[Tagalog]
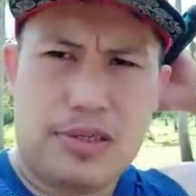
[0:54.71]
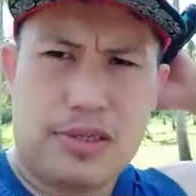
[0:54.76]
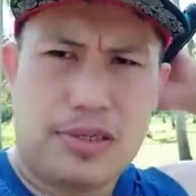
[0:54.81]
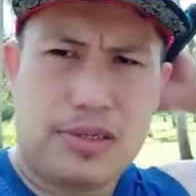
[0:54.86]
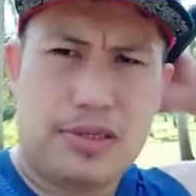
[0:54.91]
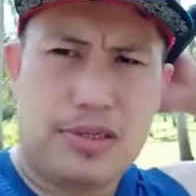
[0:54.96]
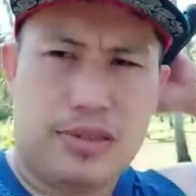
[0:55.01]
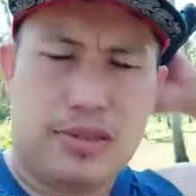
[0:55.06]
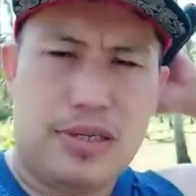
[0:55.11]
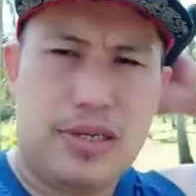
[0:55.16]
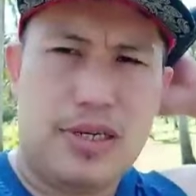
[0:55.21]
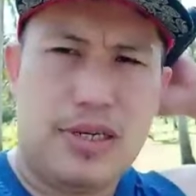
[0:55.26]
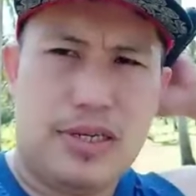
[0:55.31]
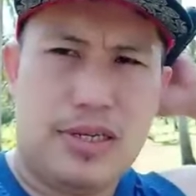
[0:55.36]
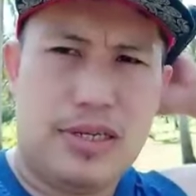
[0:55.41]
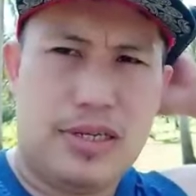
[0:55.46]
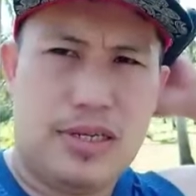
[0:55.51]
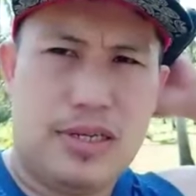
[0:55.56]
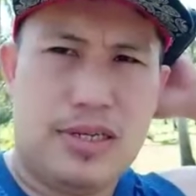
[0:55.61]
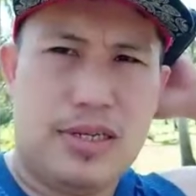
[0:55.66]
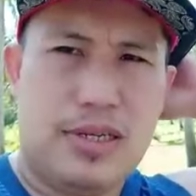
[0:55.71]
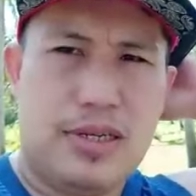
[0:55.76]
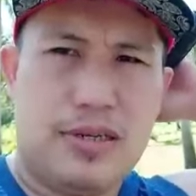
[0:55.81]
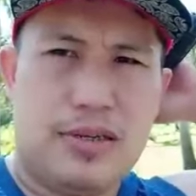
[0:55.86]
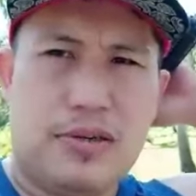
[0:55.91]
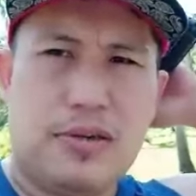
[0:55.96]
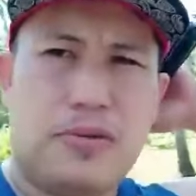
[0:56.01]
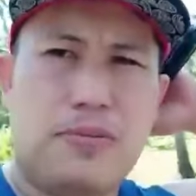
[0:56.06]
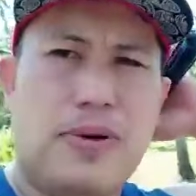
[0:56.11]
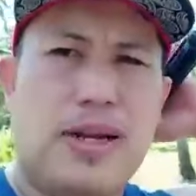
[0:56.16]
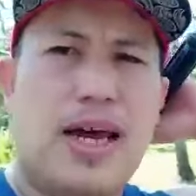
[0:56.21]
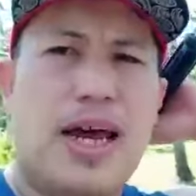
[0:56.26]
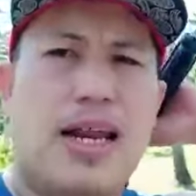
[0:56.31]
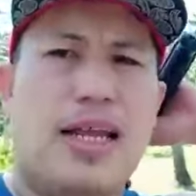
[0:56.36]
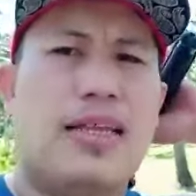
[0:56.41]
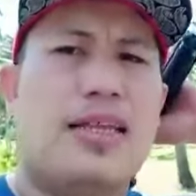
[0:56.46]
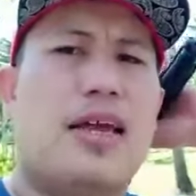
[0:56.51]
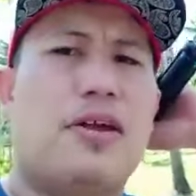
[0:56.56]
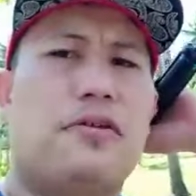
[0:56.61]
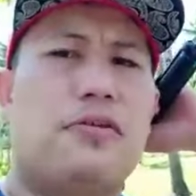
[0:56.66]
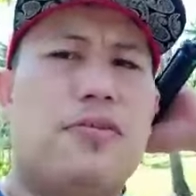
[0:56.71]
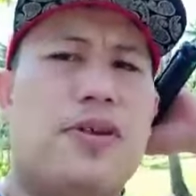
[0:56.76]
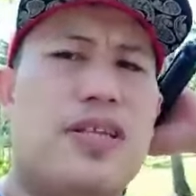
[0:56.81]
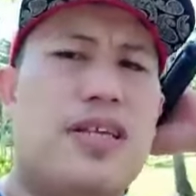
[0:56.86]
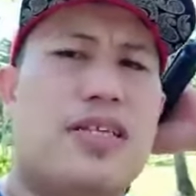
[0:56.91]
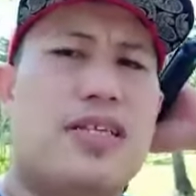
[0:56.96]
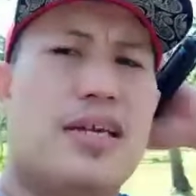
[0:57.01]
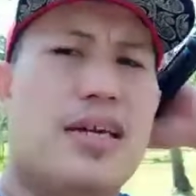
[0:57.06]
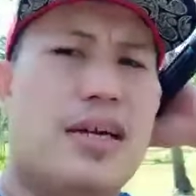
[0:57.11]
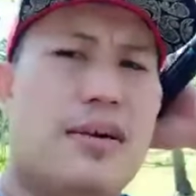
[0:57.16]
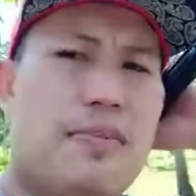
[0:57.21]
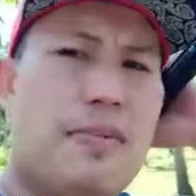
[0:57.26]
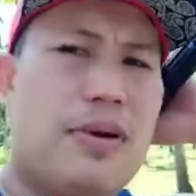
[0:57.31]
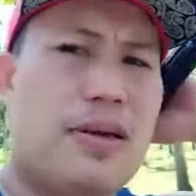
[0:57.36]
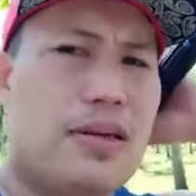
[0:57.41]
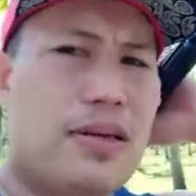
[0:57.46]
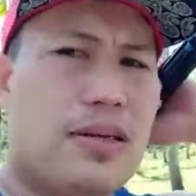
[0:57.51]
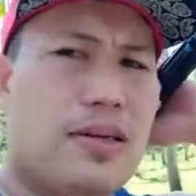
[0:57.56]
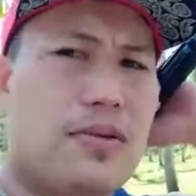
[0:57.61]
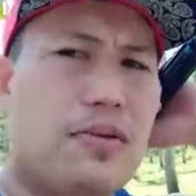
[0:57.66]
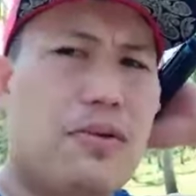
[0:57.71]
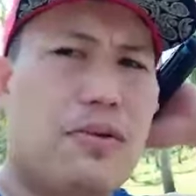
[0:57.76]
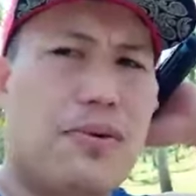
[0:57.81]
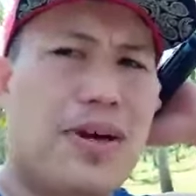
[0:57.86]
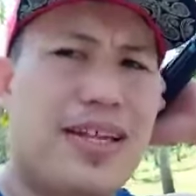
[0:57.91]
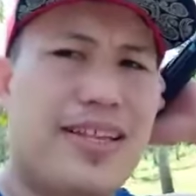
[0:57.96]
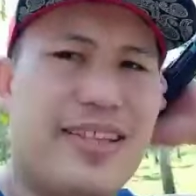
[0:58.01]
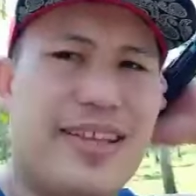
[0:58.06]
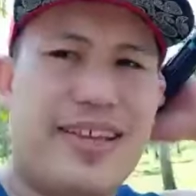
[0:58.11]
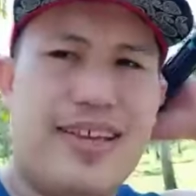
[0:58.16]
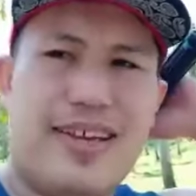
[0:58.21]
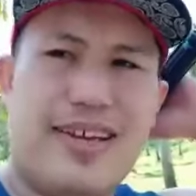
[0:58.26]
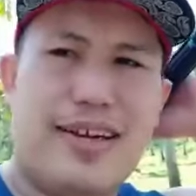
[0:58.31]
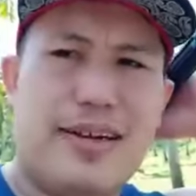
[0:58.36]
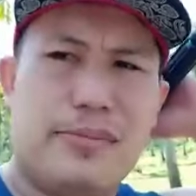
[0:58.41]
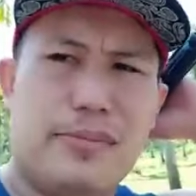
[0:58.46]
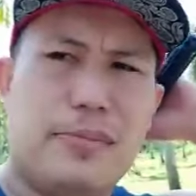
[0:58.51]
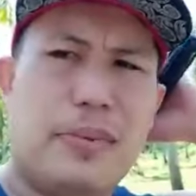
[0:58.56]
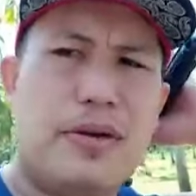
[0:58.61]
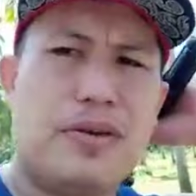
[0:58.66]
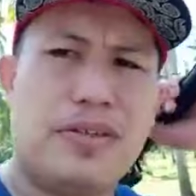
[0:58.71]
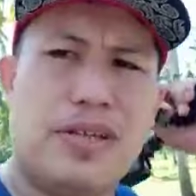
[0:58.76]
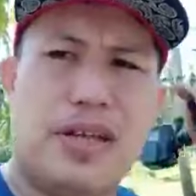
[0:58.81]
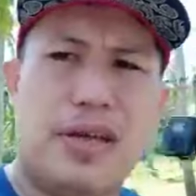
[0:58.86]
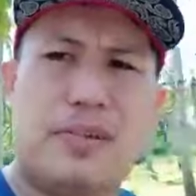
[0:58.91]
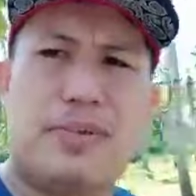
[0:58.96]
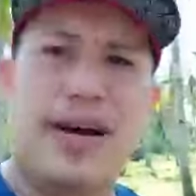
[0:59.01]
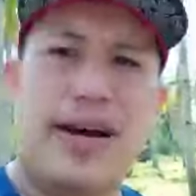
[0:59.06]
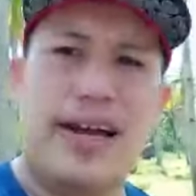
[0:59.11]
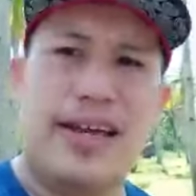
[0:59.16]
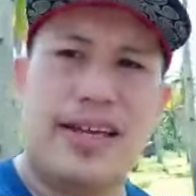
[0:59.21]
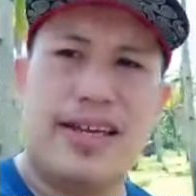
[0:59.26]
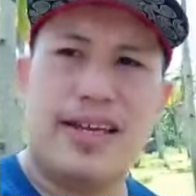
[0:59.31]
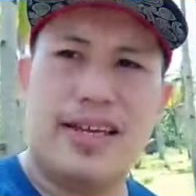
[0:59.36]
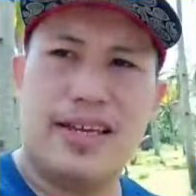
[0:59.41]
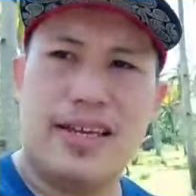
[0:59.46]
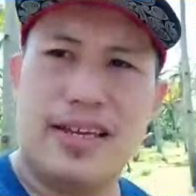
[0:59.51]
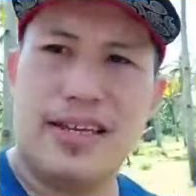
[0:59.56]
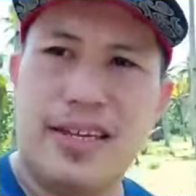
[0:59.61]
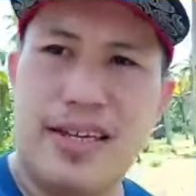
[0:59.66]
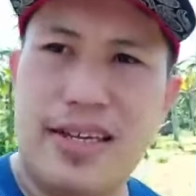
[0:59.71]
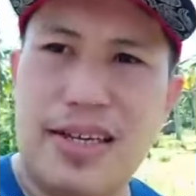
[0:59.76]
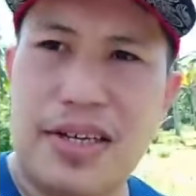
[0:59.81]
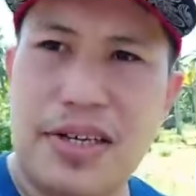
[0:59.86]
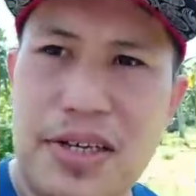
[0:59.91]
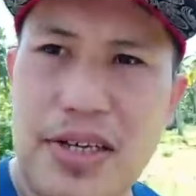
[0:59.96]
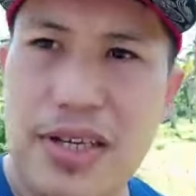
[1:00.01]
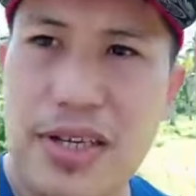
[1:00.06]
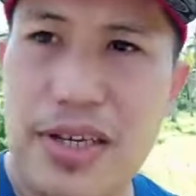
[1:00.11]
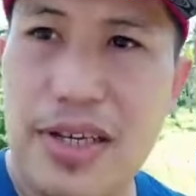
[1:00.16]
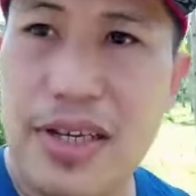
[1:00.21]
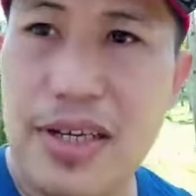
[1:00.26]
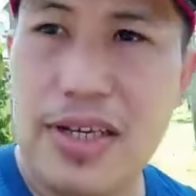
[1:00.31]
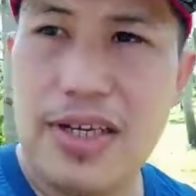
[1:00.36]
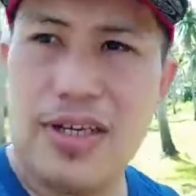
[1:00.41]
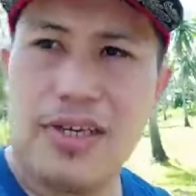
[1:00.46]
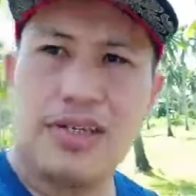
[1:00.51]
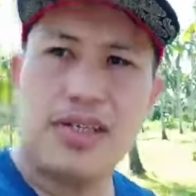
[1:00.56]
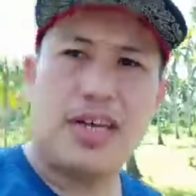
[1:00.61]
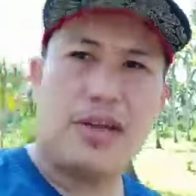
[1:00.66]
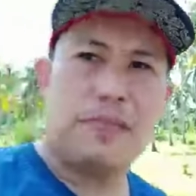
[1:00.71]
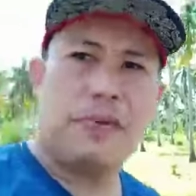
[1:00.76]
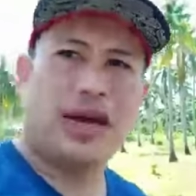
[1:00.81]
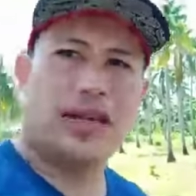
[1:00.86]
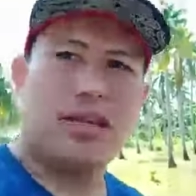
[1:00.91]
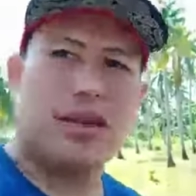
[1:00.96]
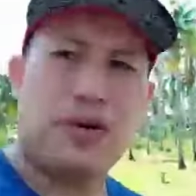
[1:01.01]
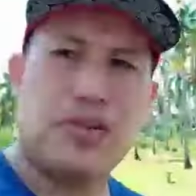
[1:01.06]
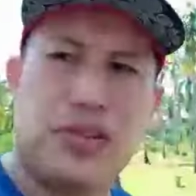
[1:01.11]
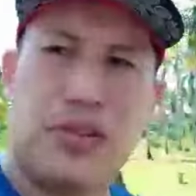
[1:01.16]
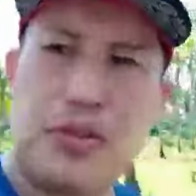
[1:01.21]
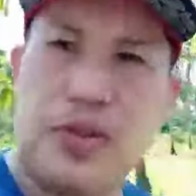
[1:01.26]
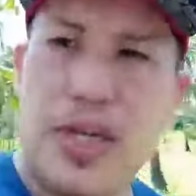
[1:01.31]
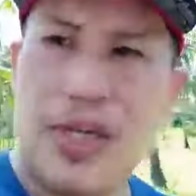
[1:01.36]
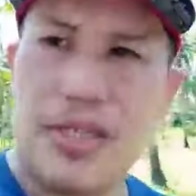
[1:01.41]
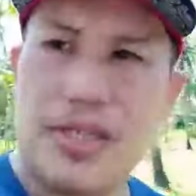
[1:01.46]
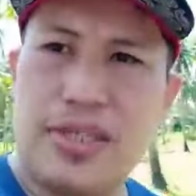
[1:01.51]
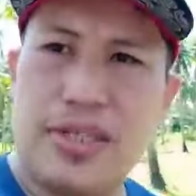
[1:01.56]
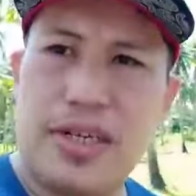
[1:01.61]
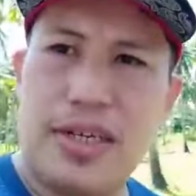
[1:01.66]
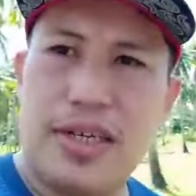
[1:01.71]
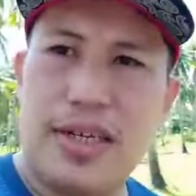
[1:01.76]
yun, kung pala rin tayo kumita sa pag-white eh, ah, paggawa tayo ng bahay. Yun guys, pakita ko sa inyo guys.